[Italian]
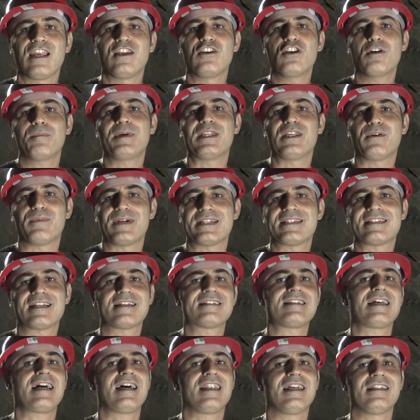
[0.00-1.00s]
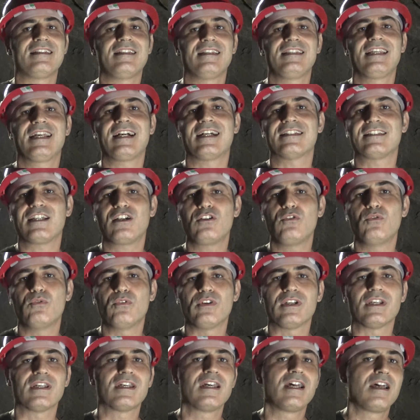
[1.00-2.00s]
Il nome di questa sala è dedicata a
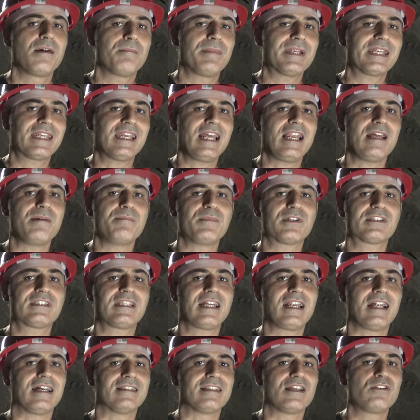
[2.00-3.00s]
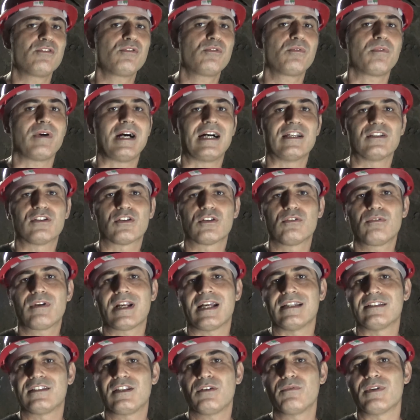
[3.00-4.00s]
lui perché l'ha immortalata in un quadro
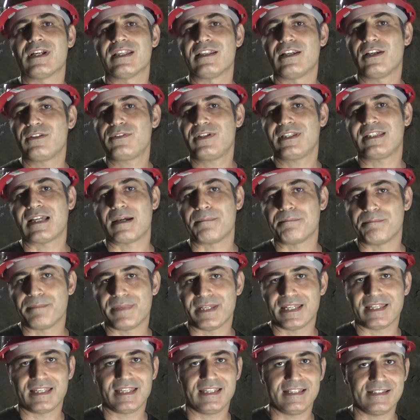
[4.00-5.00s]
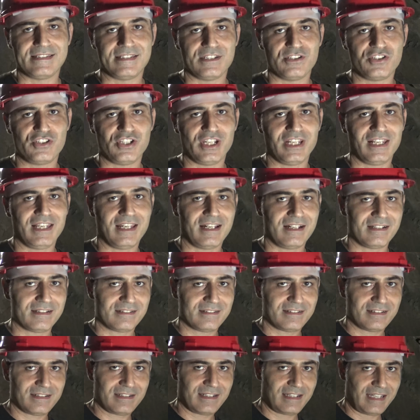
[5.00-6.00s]
durante una delle sue tappe in Sicilia.
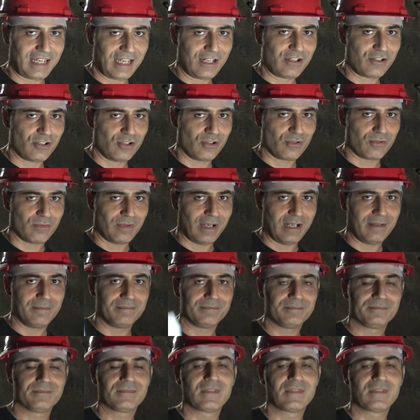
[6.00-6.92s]
Eccolo qua.